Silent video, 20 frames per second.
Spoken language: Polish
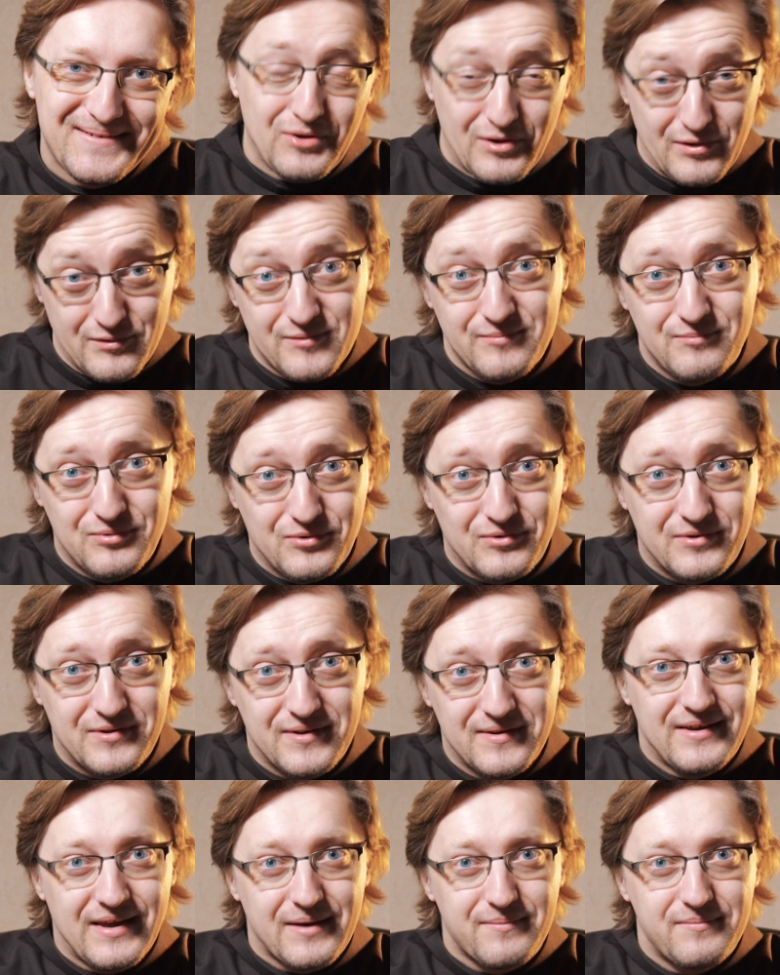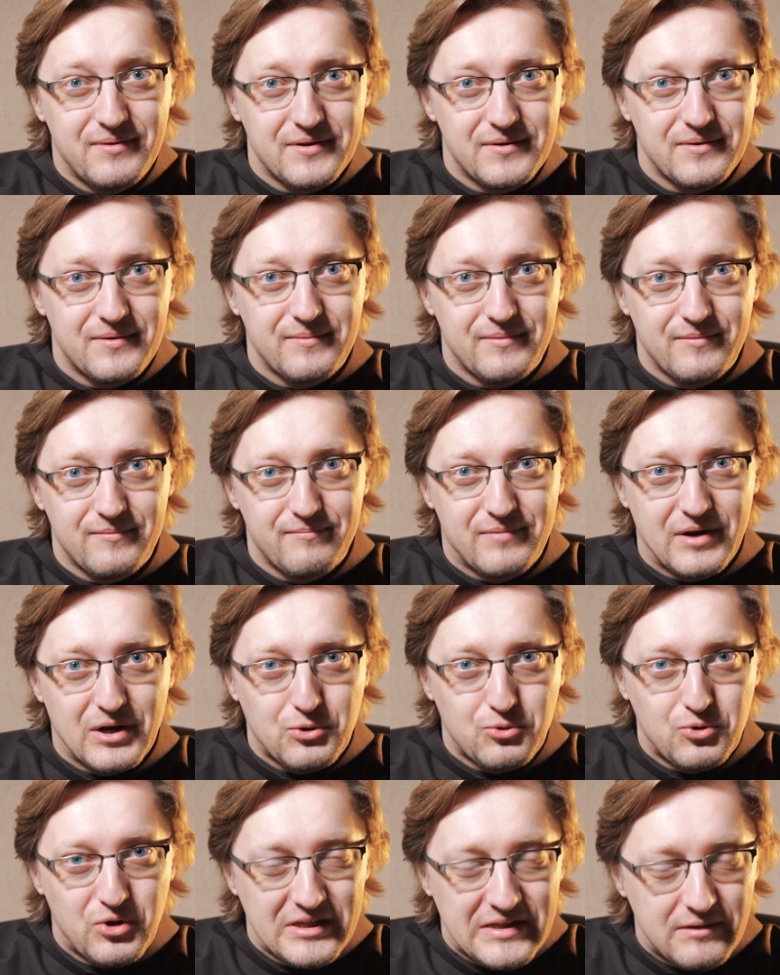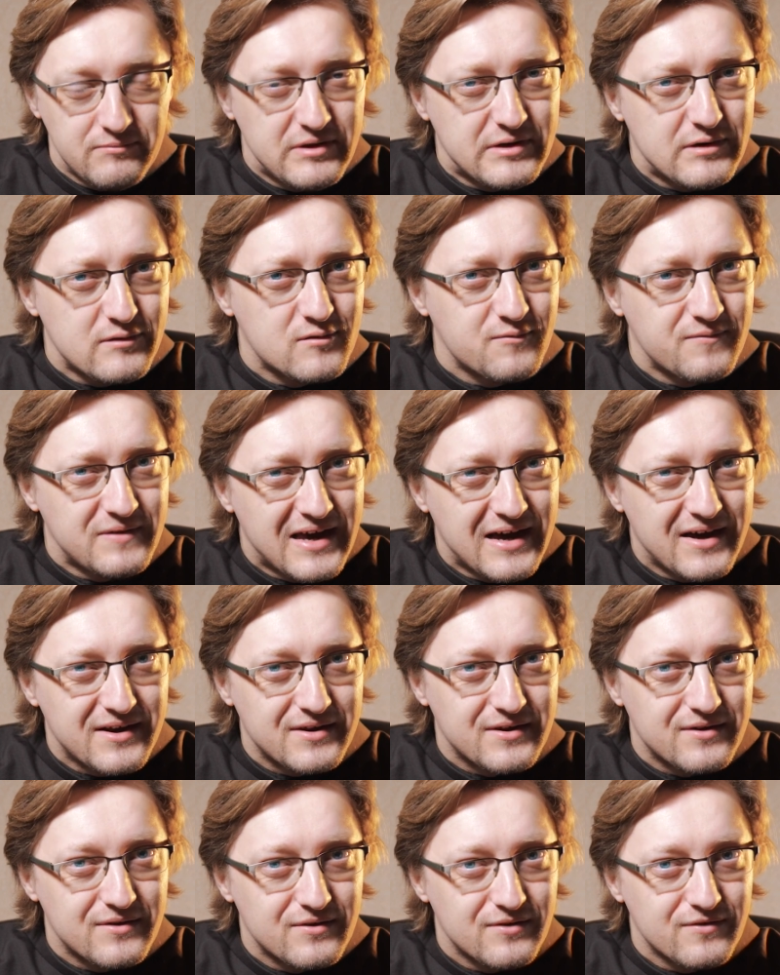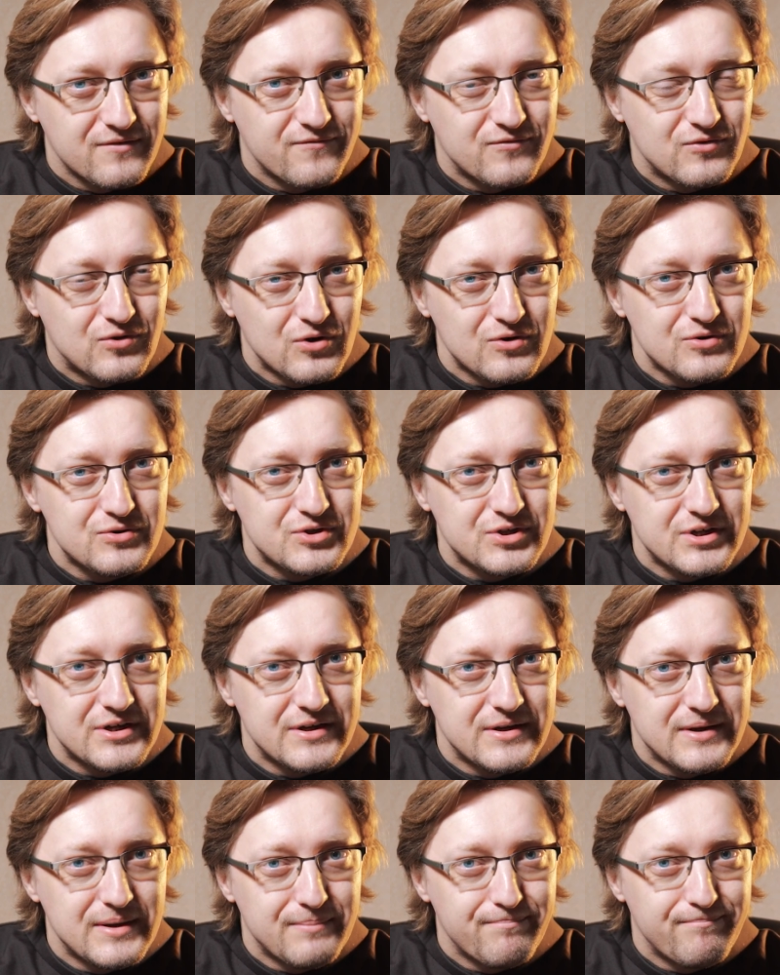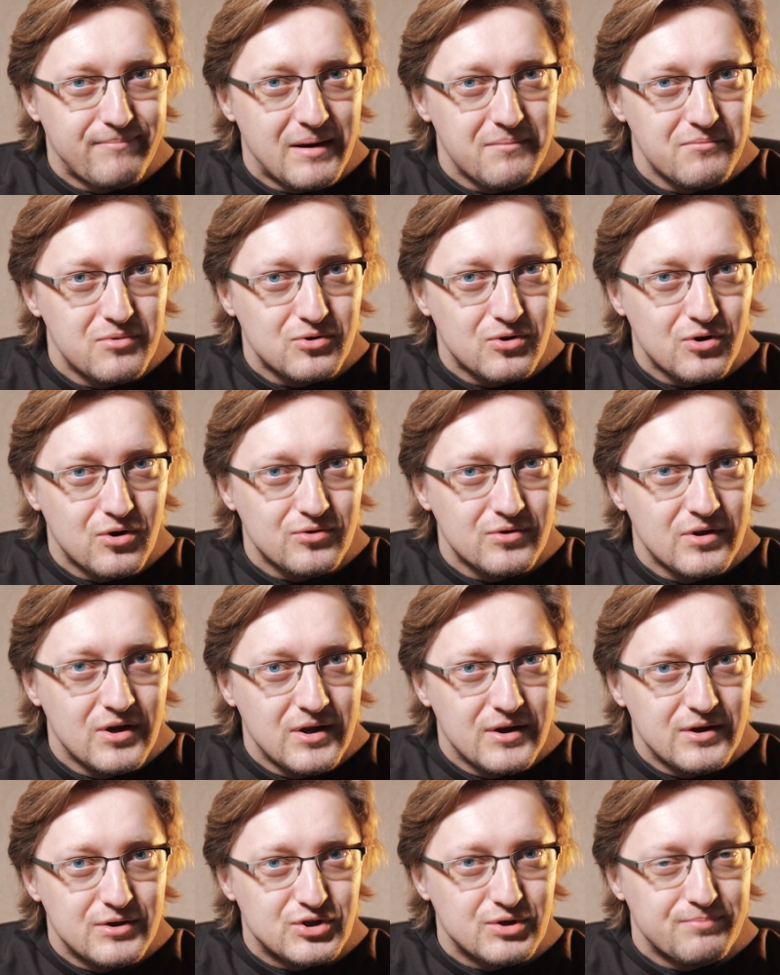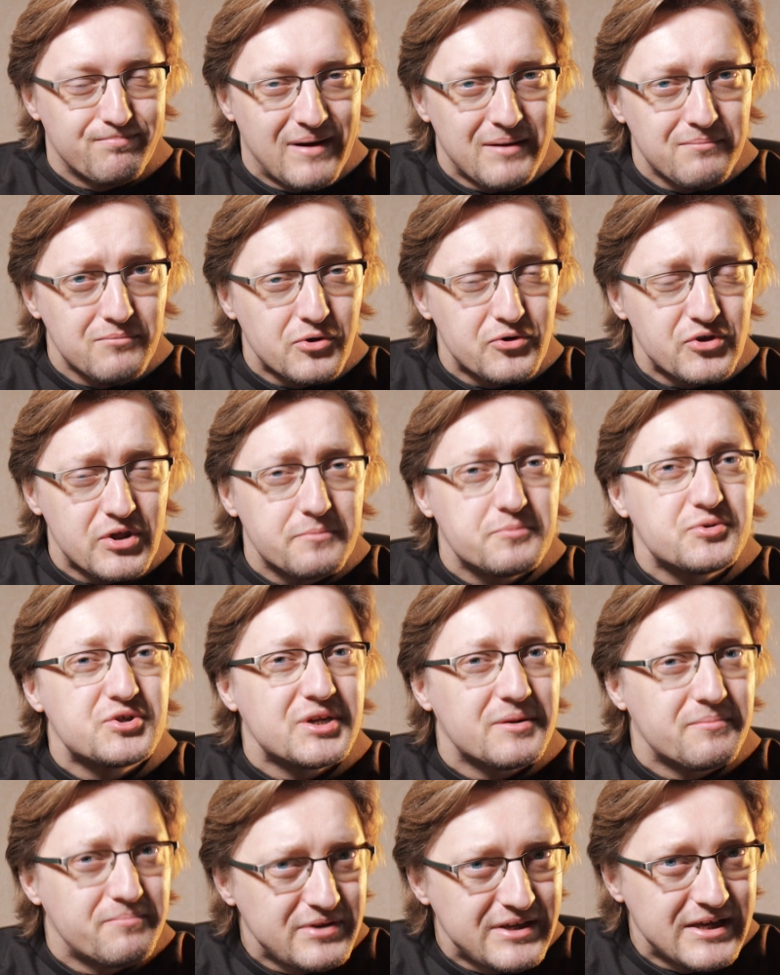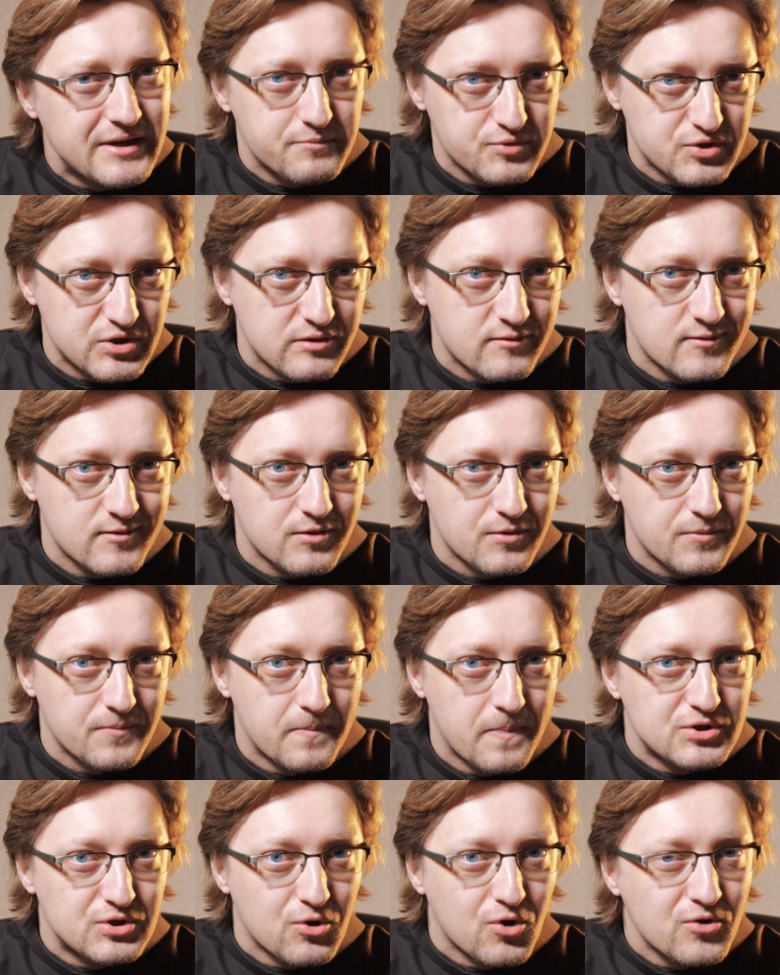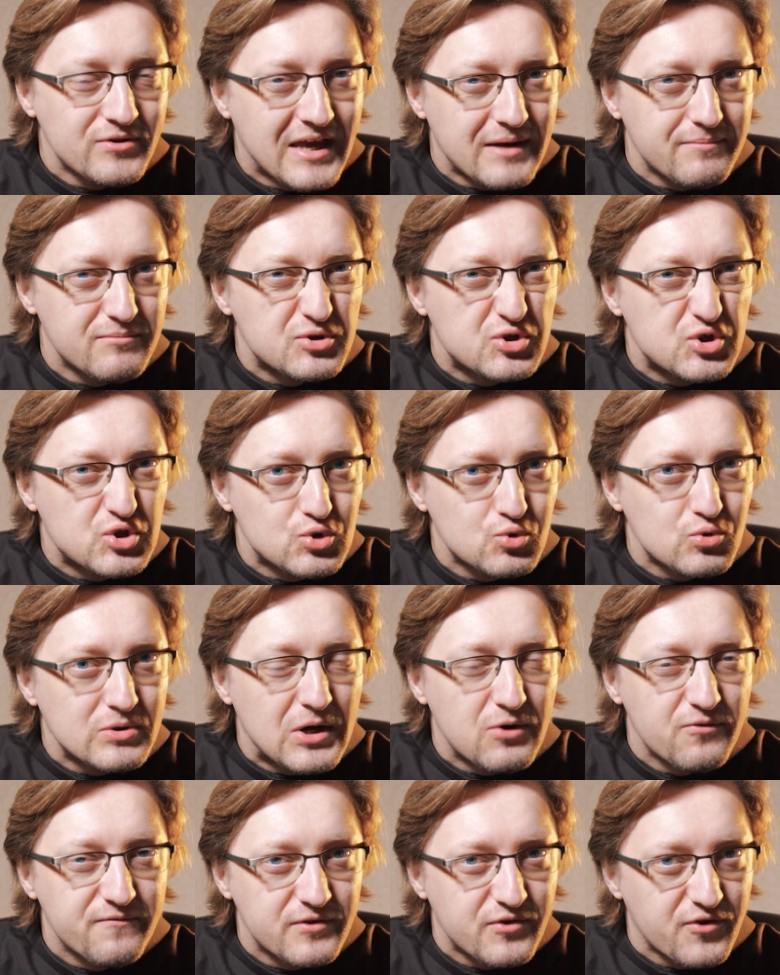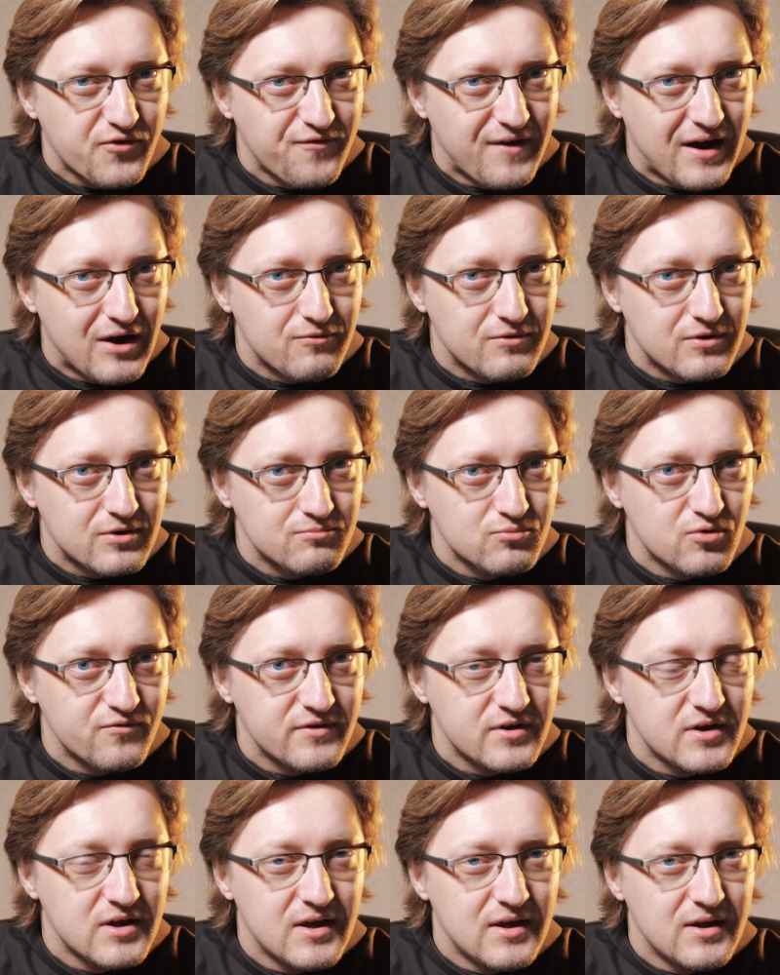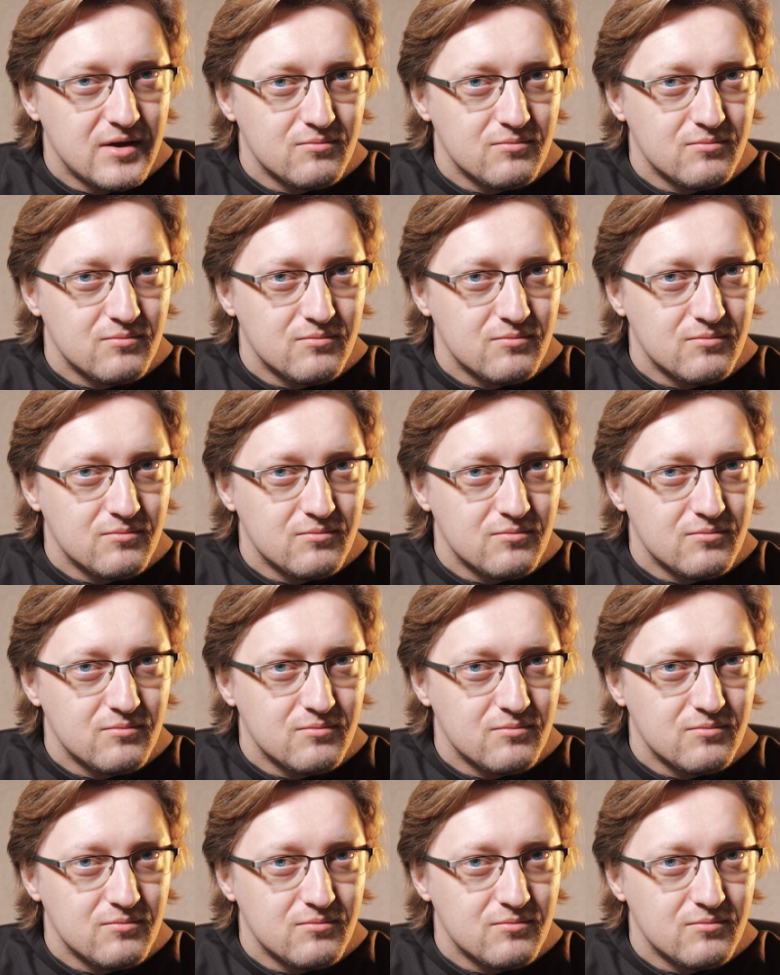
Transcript: To jest bunt. Jakby brakuje nam nieraz wiary w to, że Pan Bóg, on, że Pan Bóg się przebije przez to, że On jakby szukał wytrwałych, mówi,